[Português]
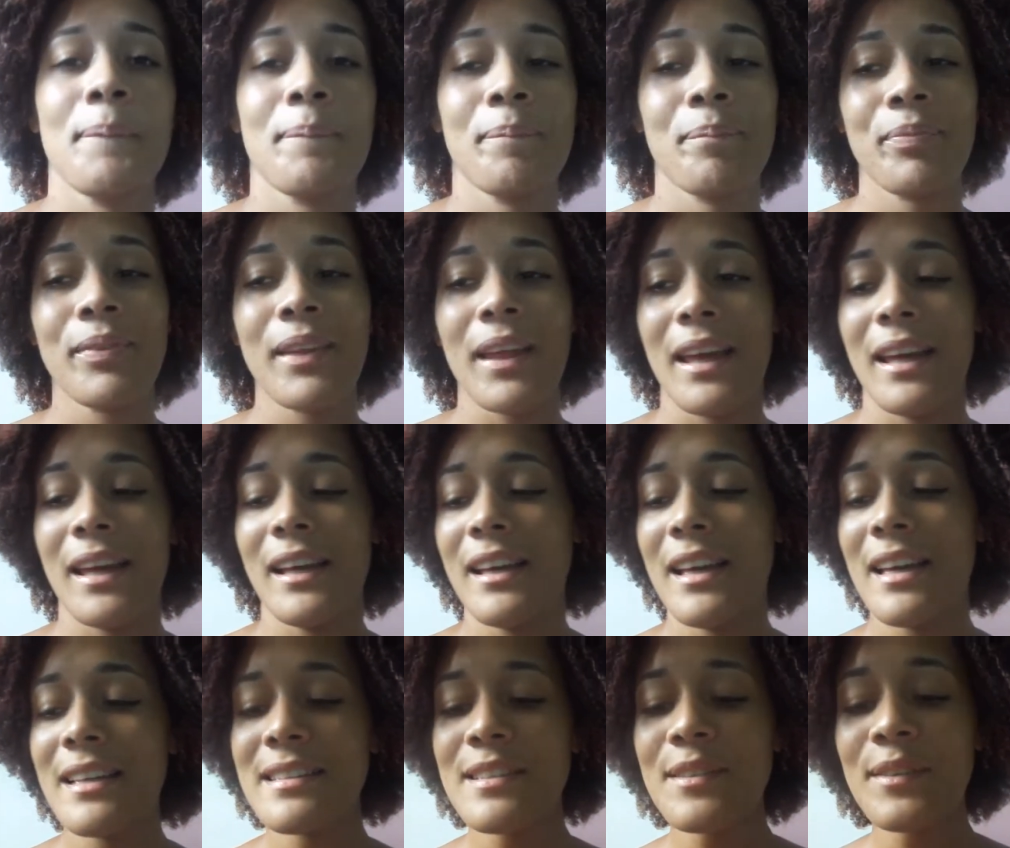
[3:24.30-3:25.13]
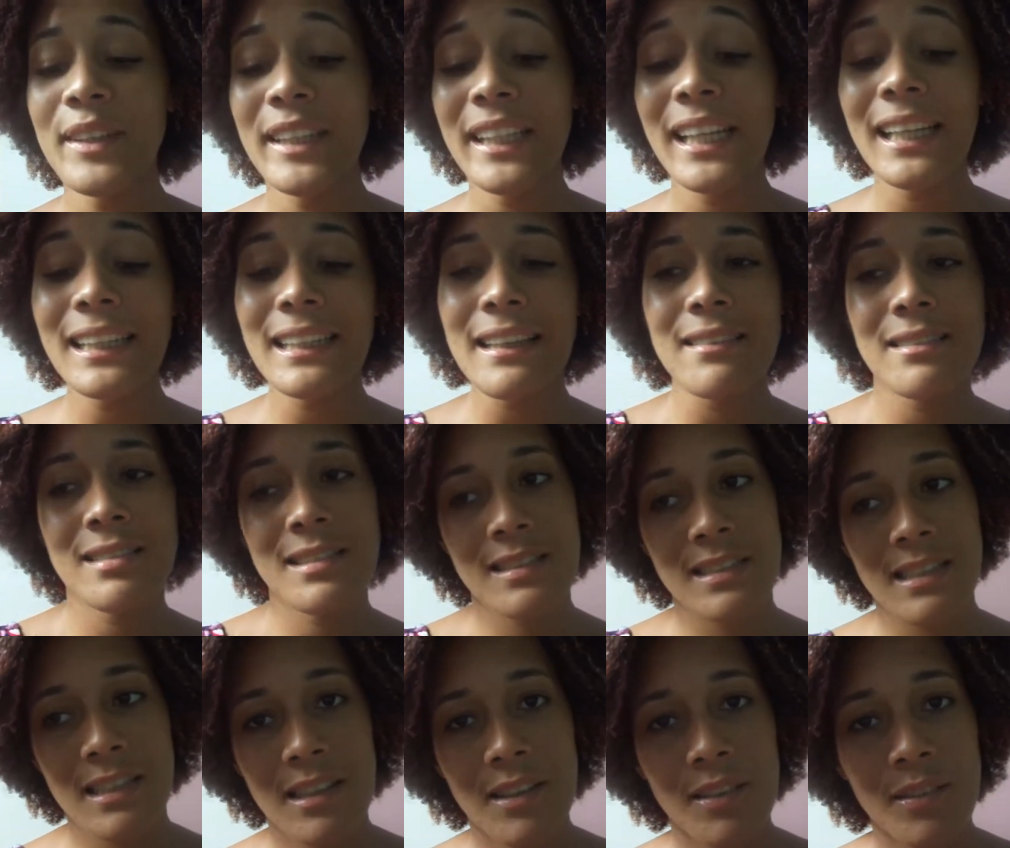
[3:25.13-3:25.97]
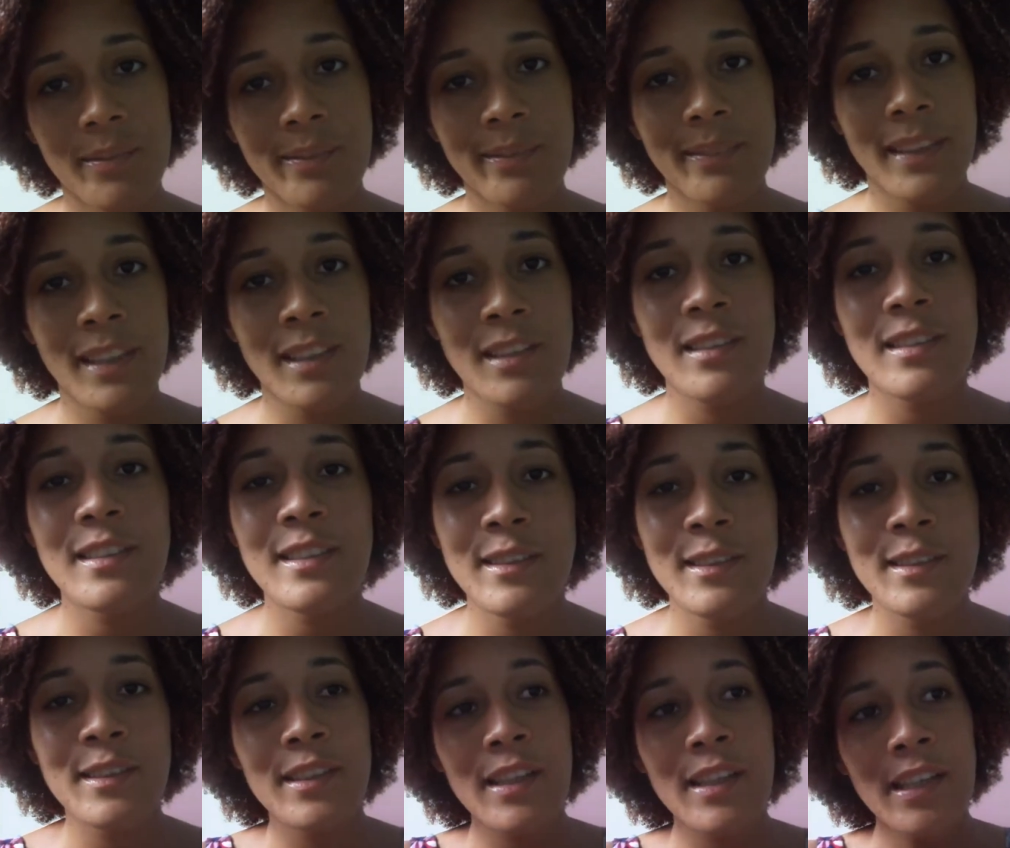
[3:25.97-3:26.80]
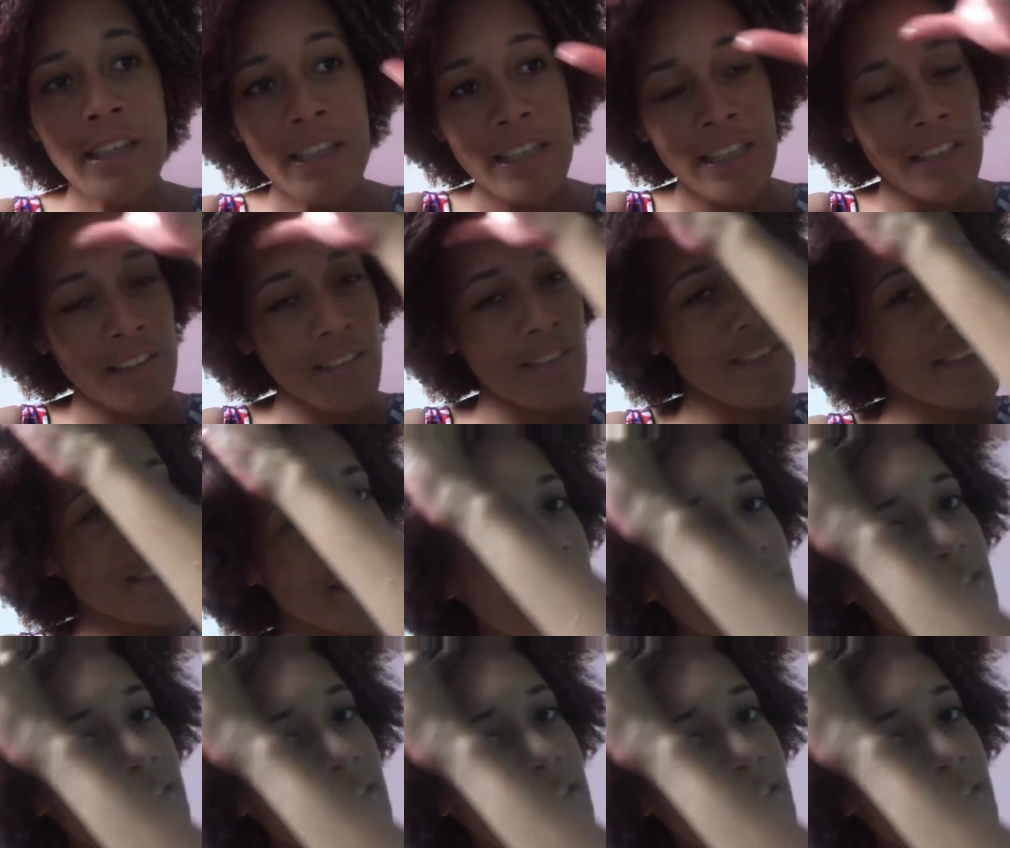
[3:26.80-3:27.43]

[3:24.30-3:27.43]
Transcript: Bom, essa é uma hidratação. Eu tô sentindo